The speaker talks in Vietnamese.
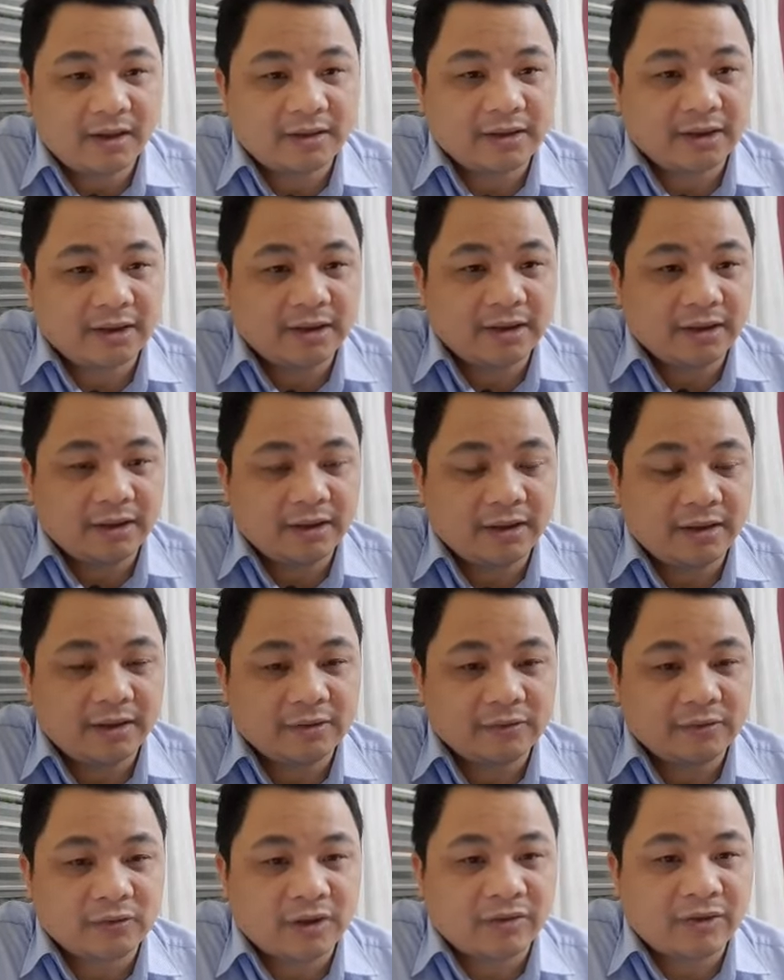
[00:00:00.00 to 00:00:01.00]
thì
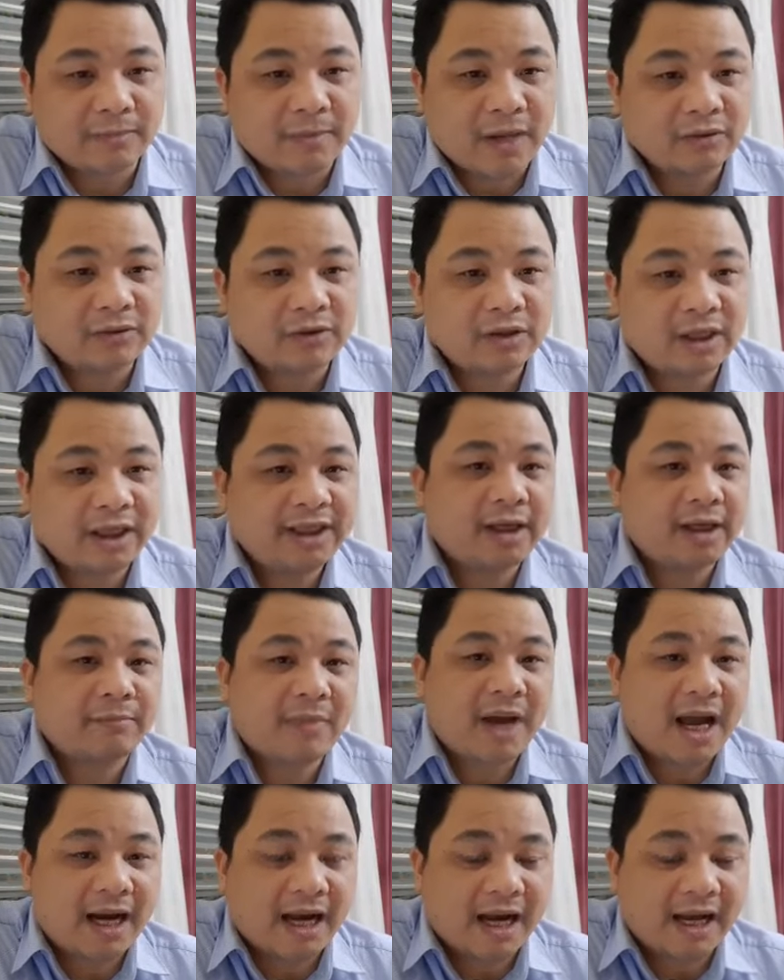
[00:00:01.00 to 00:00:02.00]
chúng ta phải báo trước ít nhất
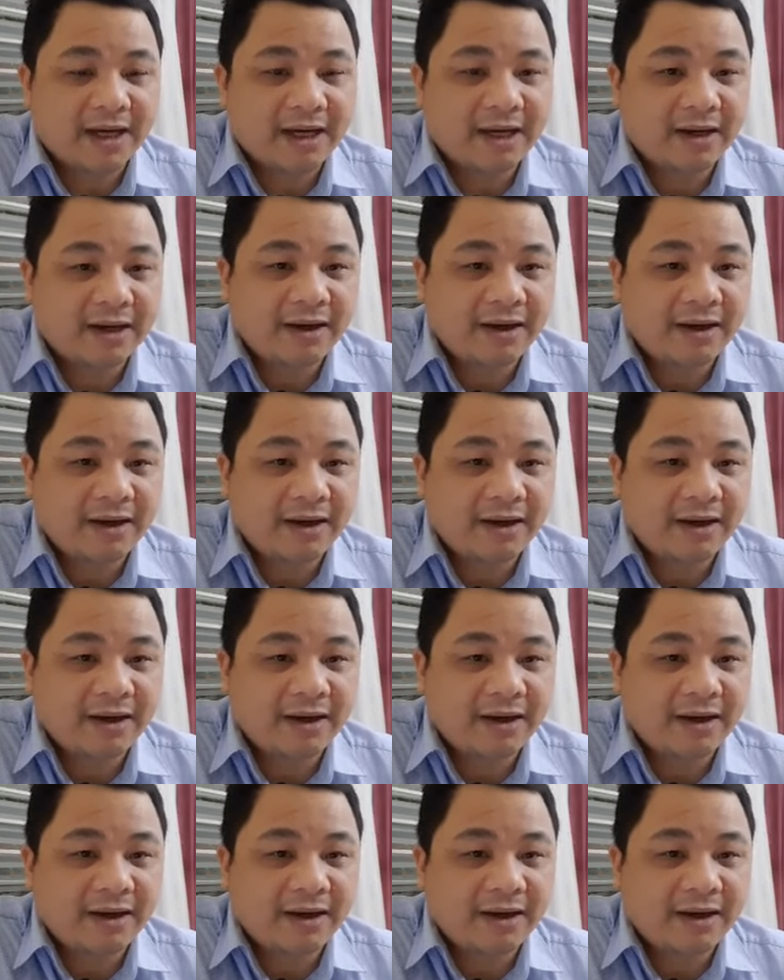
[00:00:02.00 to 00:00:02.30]
3 ngày